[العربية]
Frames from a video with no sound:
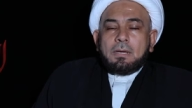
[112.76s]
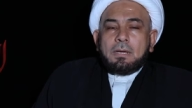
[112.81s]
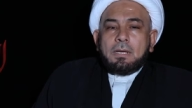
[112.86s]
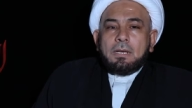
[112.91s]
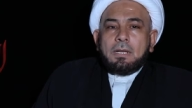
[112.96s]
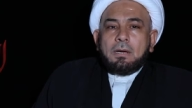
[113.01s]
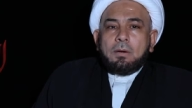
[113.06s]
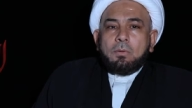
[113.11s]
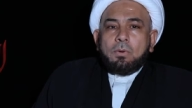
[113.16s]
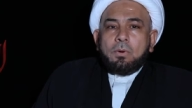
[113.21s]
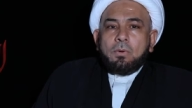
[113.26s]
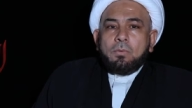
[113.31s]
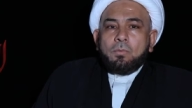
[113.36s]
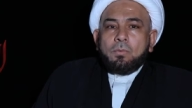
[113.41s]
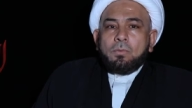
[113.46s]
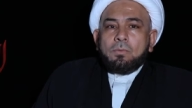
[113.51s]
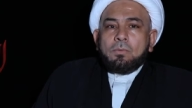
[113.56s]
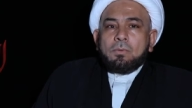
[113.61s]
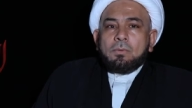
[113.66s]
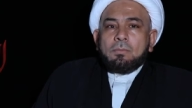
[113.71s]
ألا وهم
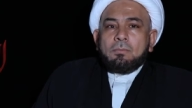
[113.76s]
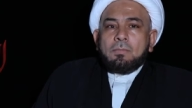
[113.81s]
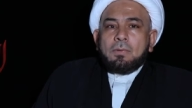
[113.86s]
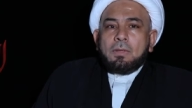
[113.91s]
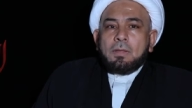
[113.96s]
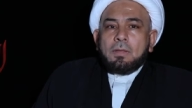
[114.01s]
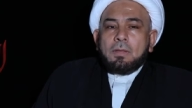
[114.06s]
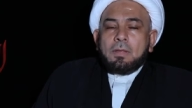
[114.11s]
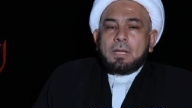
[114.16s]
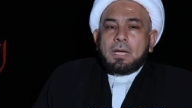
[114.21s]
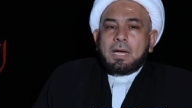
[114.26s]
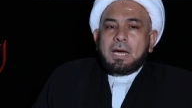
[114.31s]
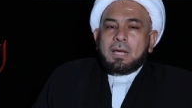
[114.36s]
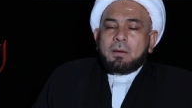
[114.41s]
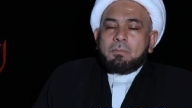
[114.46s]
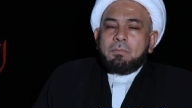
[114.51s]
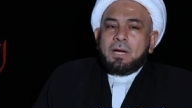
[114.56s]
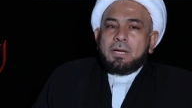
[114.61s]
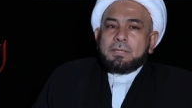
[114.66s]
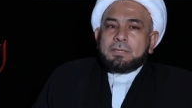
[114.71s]

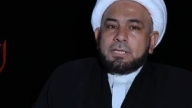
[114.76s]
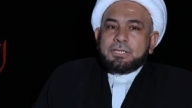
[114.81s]
أربعة